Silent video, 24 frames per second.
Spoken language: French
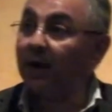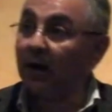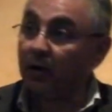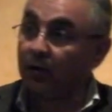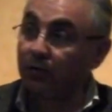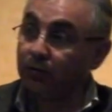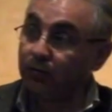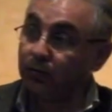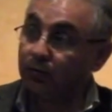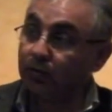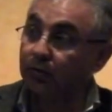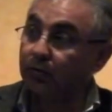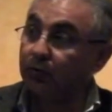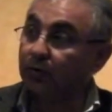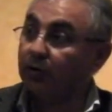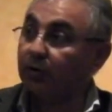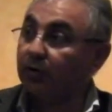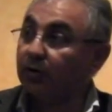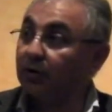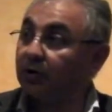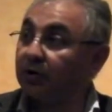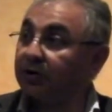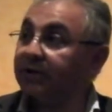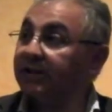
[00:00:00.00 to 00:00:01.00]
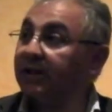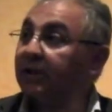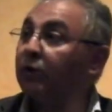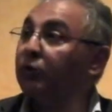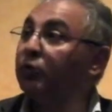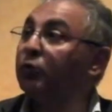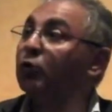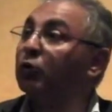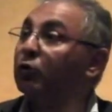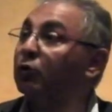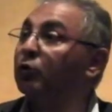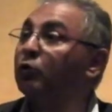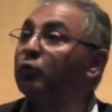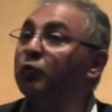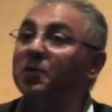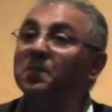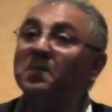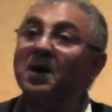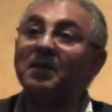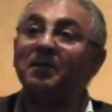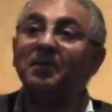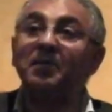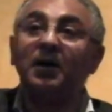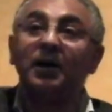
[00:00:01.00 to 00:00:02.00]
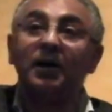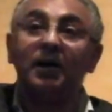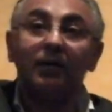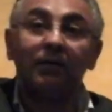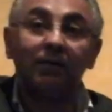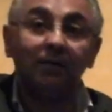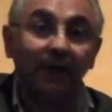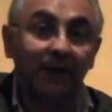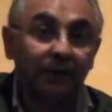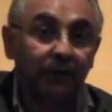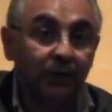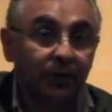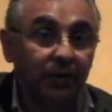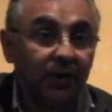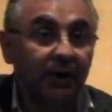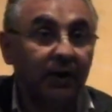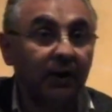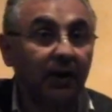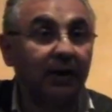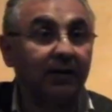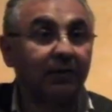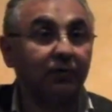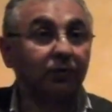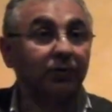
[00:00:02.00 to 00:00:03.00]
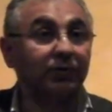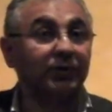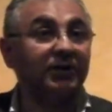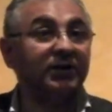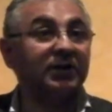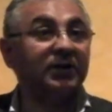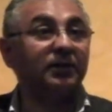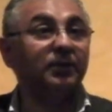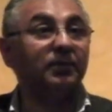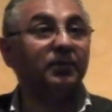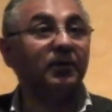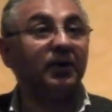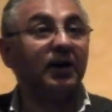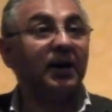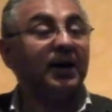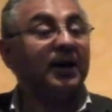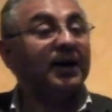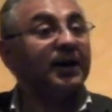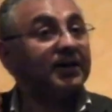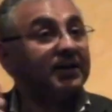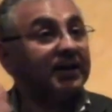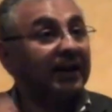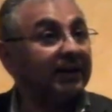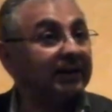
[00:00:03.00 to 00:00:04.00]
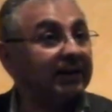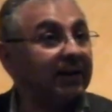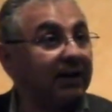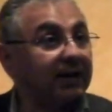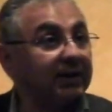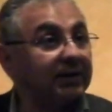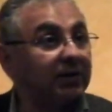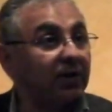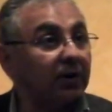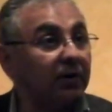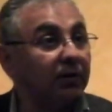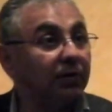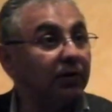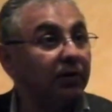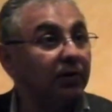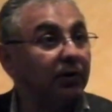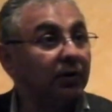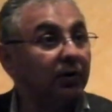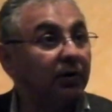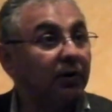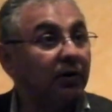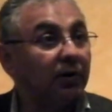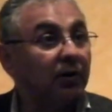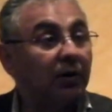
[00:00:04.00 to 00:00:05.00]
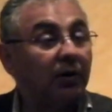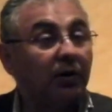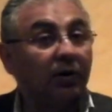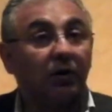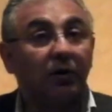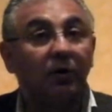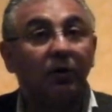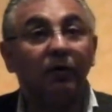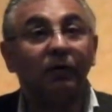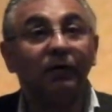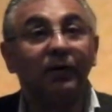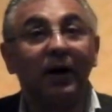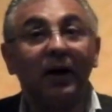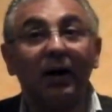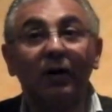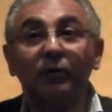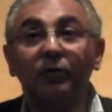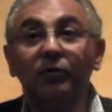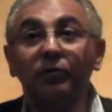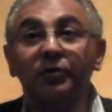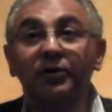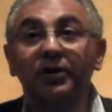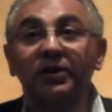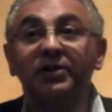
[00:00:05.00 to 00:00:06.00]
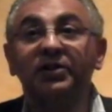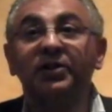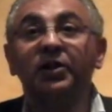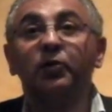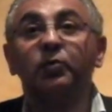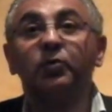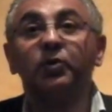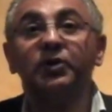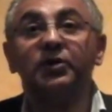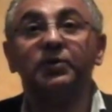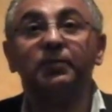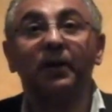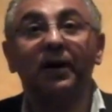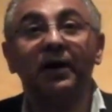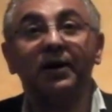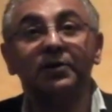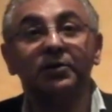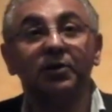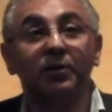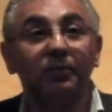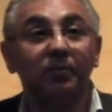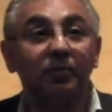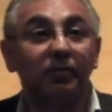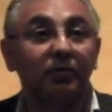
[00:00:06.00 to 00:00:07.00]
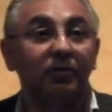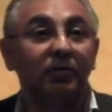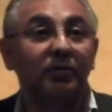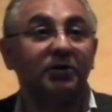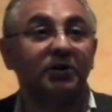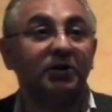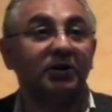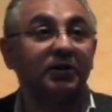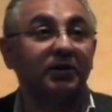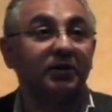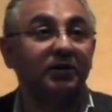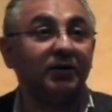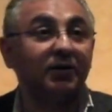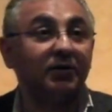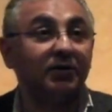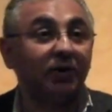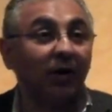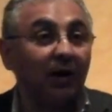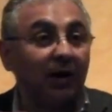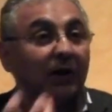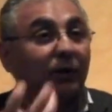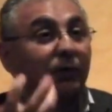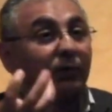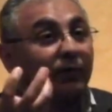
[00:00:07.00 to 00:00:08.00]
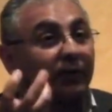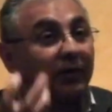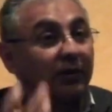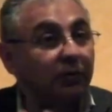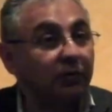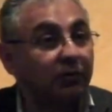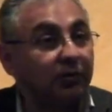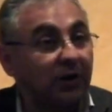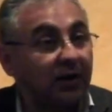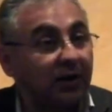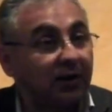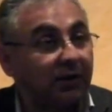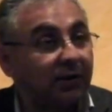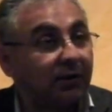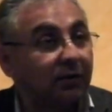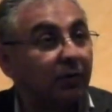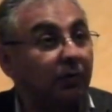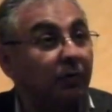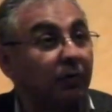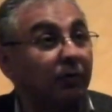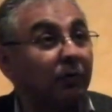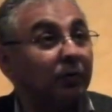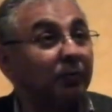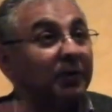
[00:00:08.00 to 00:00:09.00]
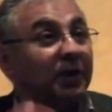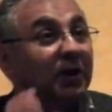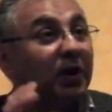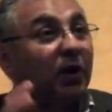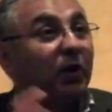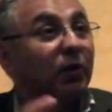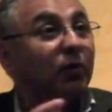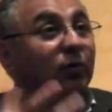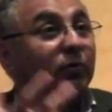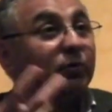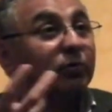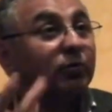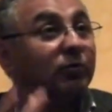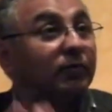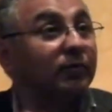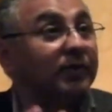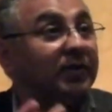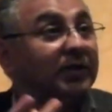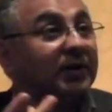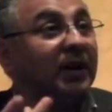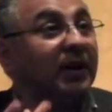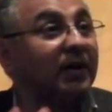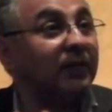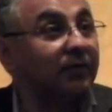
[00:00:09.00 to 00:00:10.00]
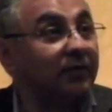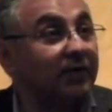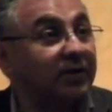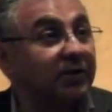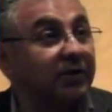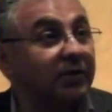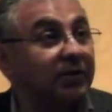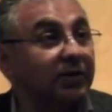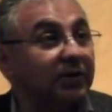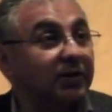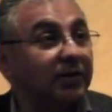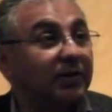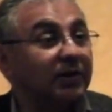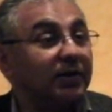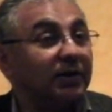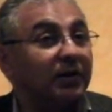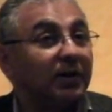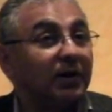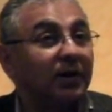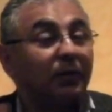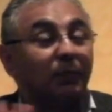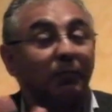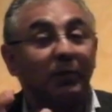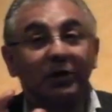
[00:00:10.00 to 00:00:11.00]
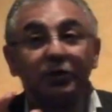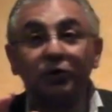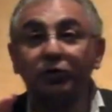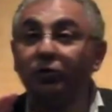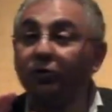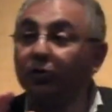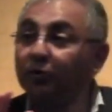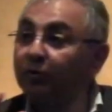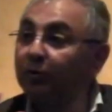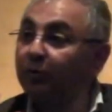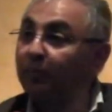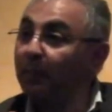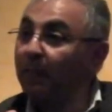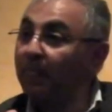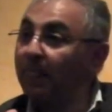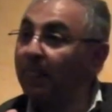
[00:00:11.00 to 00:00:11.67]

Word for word: en Dieu, c'est le nom que lui-même va donner à son disciple. Et c'est intéressant, on va rencontrer Derwish, par exemple, dans la confrérie de Jalaluddin Rumi, on trouve des derviches. Parce que